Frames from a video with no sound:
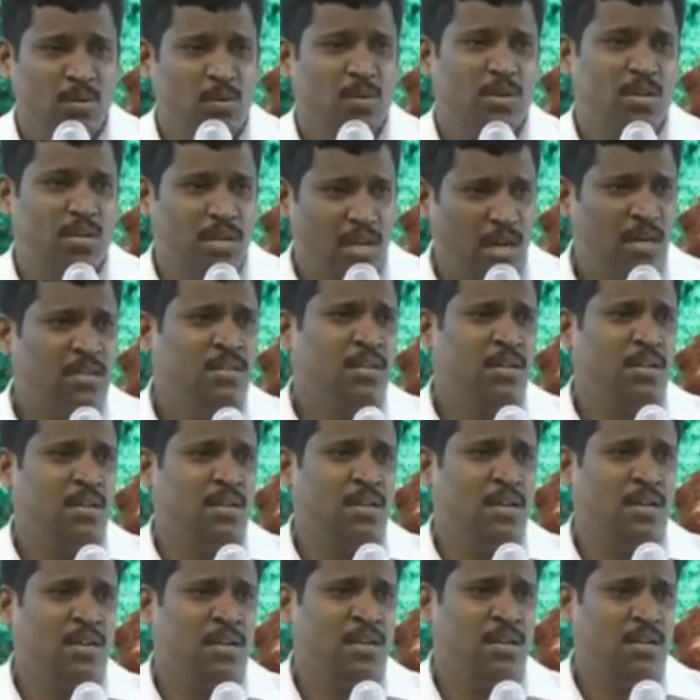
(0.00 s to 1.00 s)
ஒரு
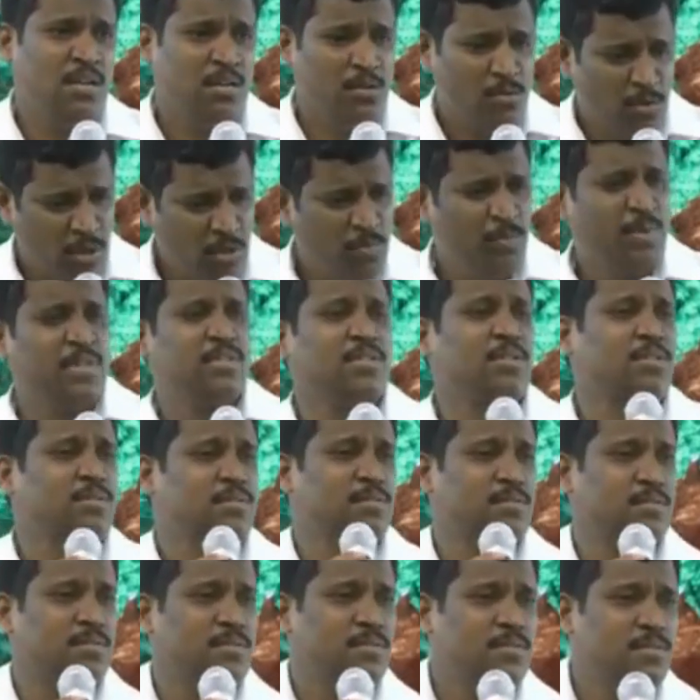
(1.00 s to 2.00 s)
டாக்டர்னா
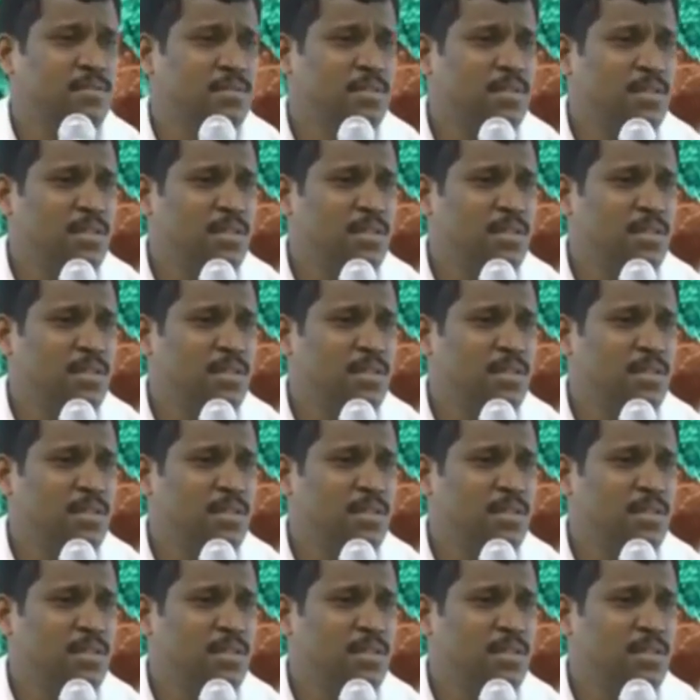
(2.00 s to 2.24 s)
குணப்படுத்தணும்